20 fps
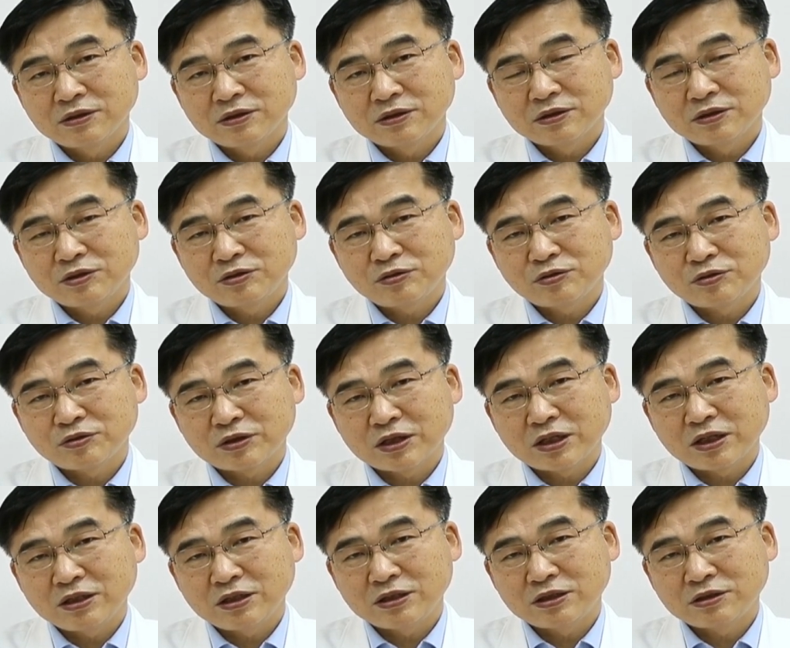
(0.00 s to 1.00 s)
치료
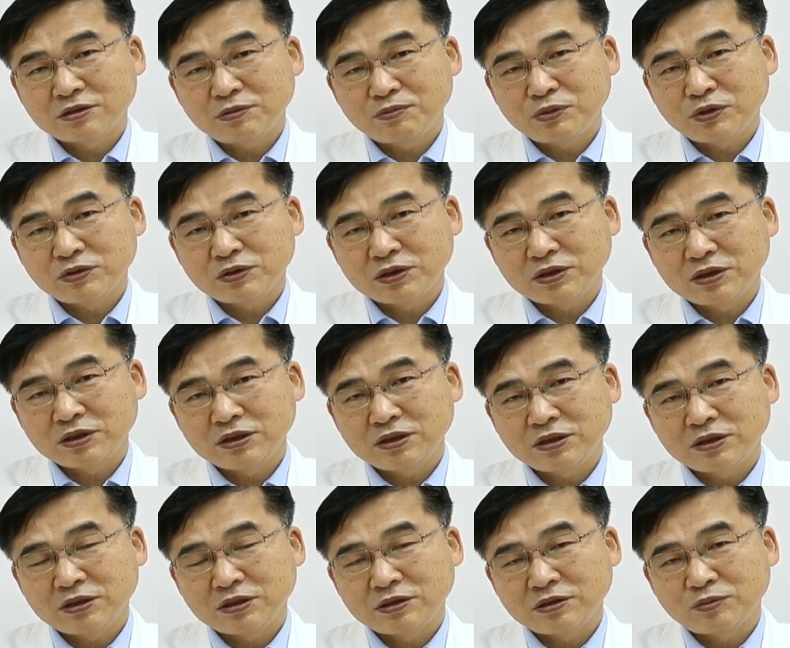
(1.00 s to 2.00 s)
중에 이 트로포닌
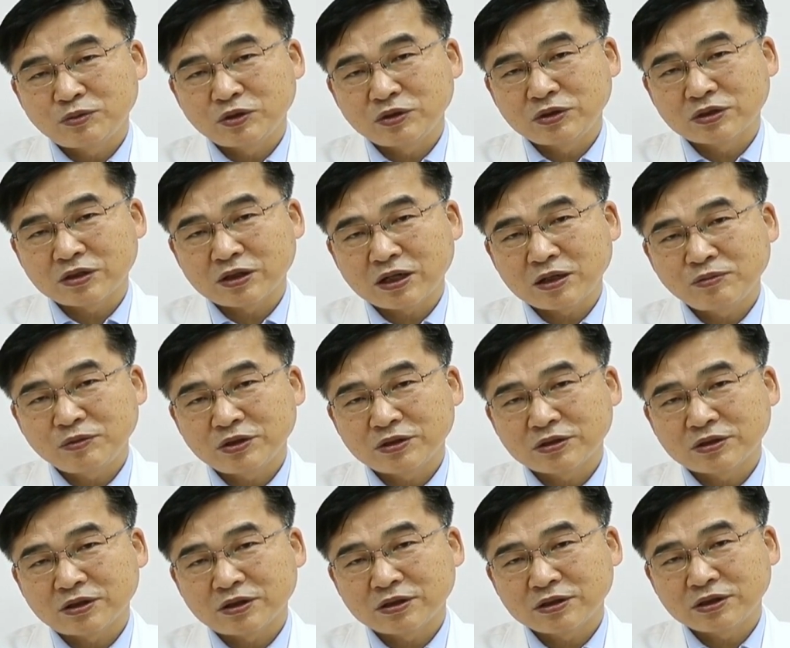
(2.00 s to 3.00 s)
T를
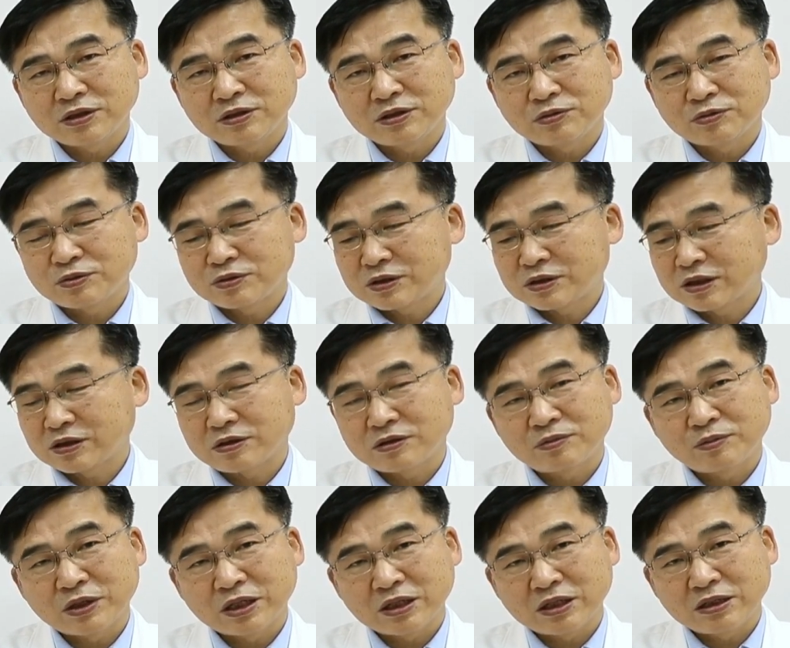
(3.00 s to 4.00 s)
모니터하면서 심근 손상이
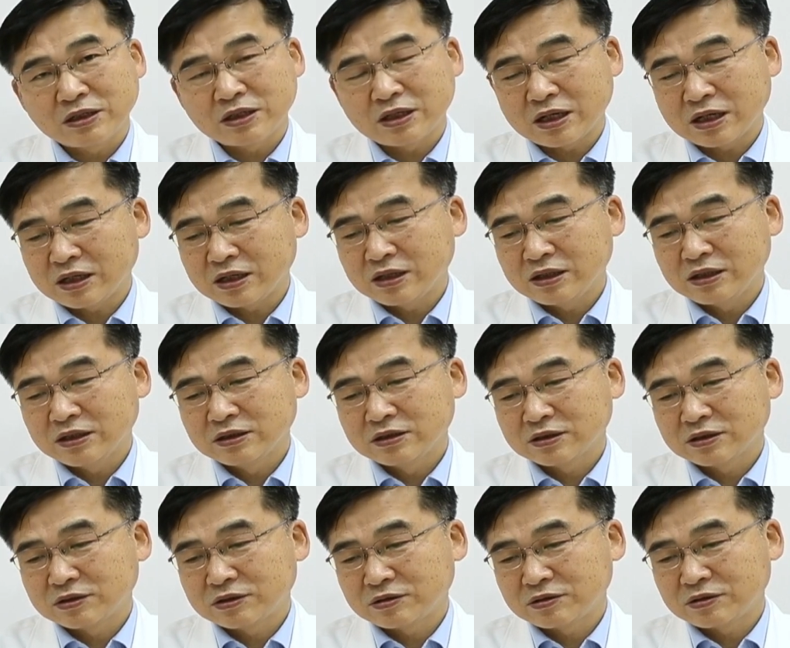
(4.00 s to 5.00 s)
얼마나 있나
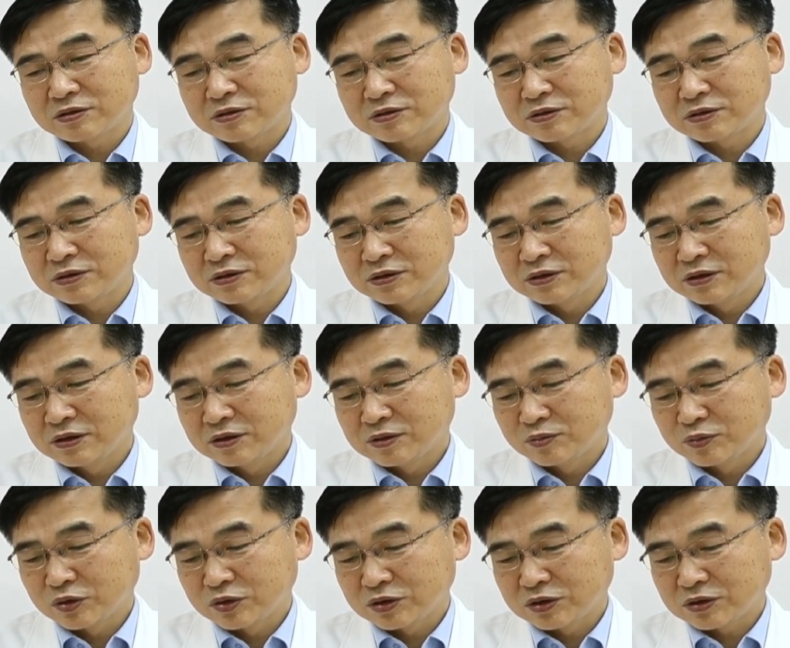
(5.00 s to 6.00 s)
그런 거를
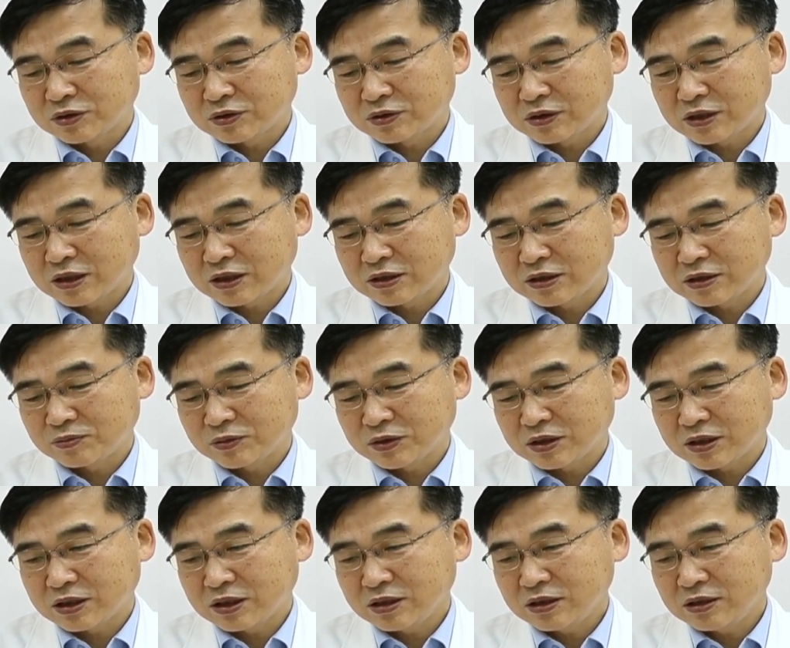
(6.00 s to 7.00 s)
모니터를 하게
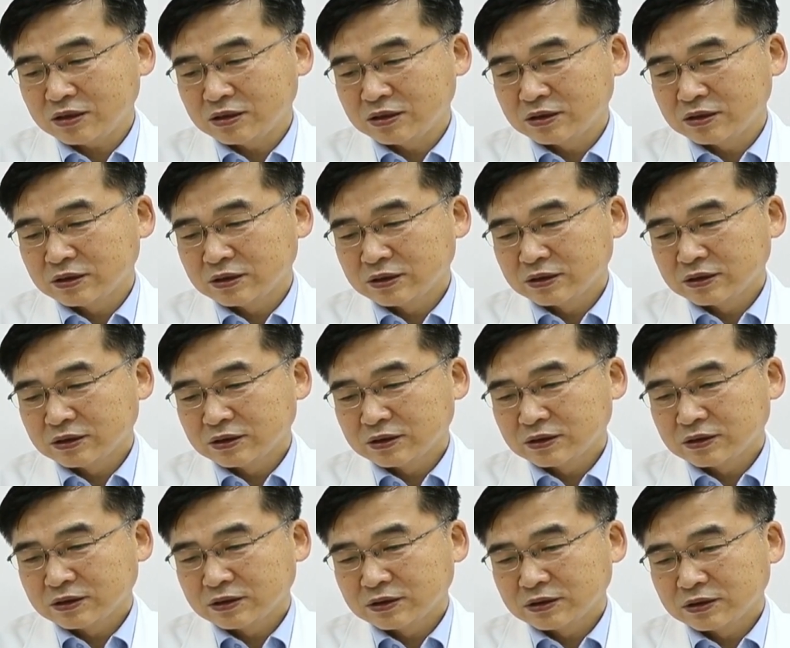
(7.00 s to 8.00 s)
됩니다.
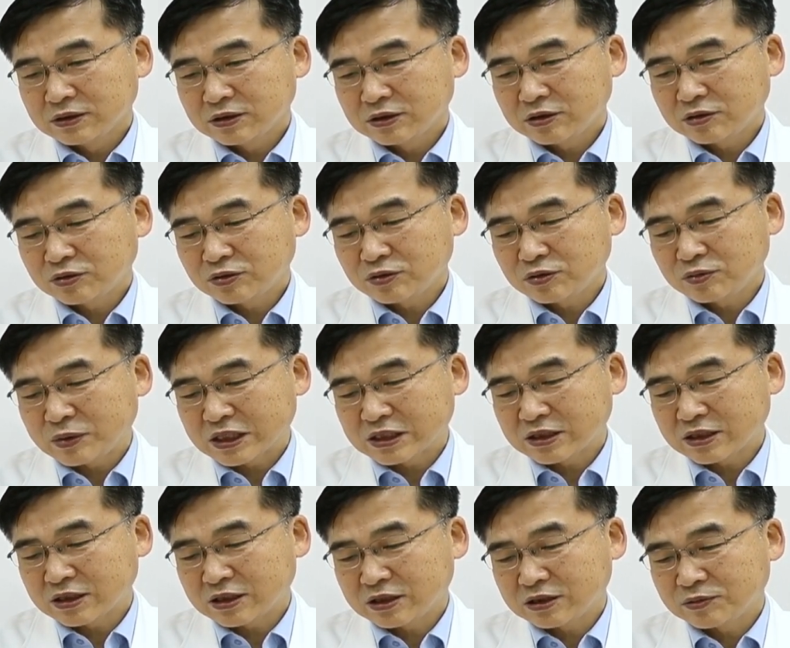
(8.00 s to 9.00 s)
이것도
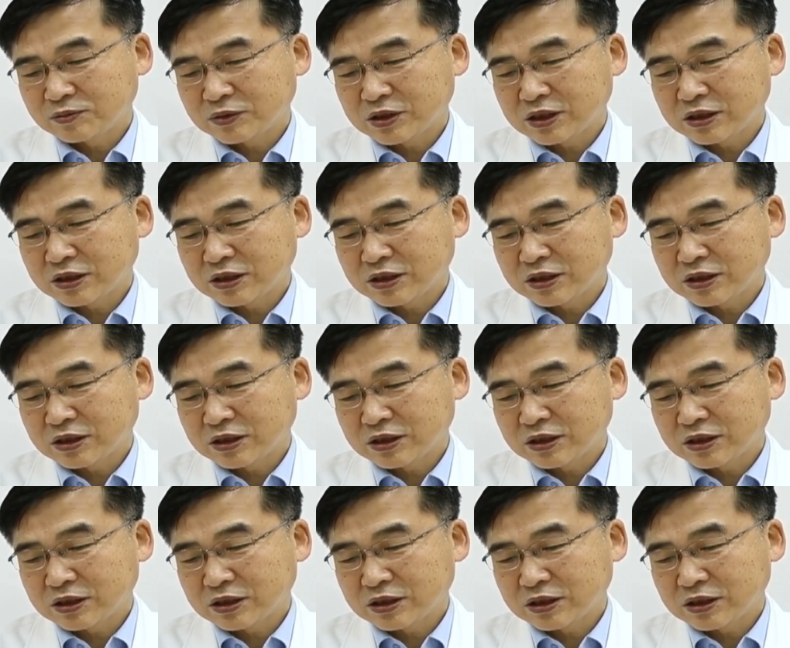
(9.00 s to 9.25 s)
마찬가지입니다.